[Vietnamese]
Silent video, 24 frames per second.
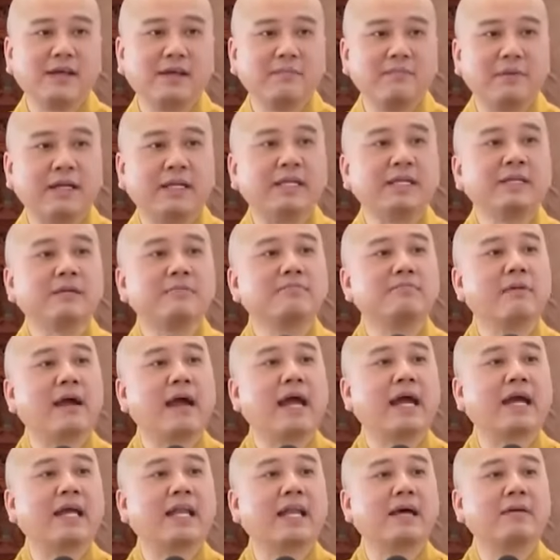mà niết
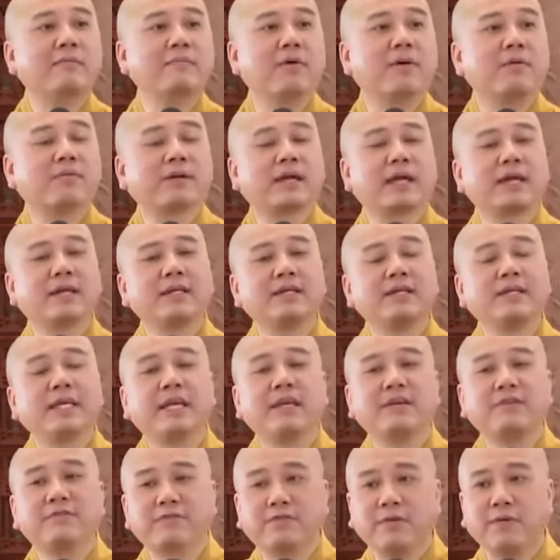bàn là một cái
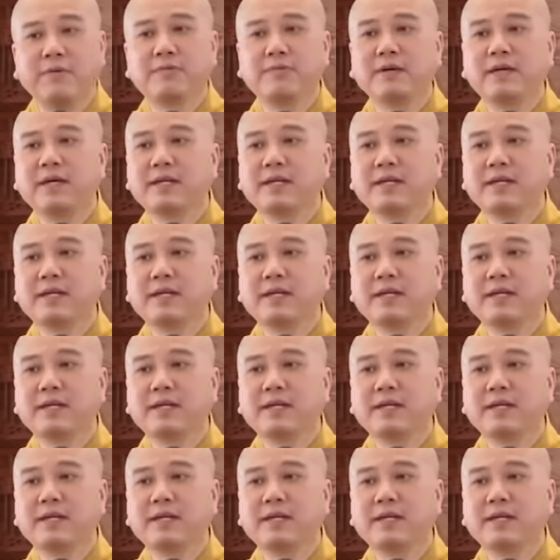giây phút